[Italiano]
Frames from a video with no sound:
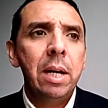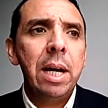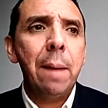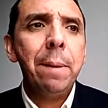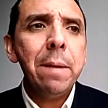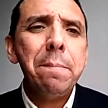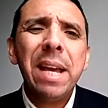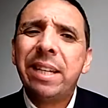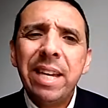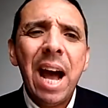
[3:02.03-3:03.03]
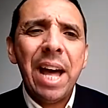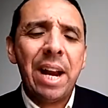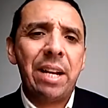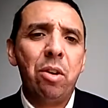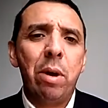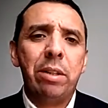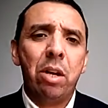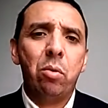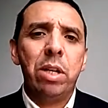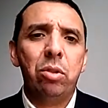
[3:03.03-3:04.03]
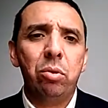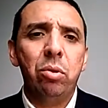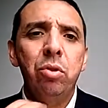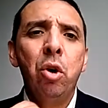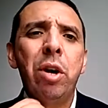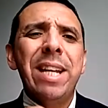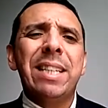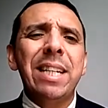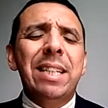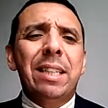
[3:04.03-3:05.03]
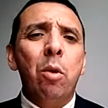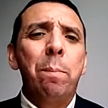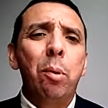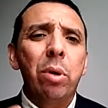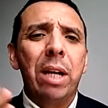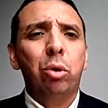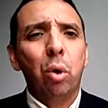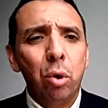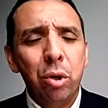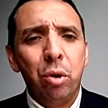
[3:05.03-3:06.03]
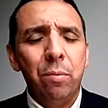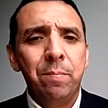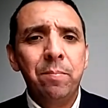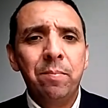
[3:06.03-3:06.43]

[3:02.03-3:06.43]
la Bibbia è chiara riguardo a questo. Non esiste un purgatorio.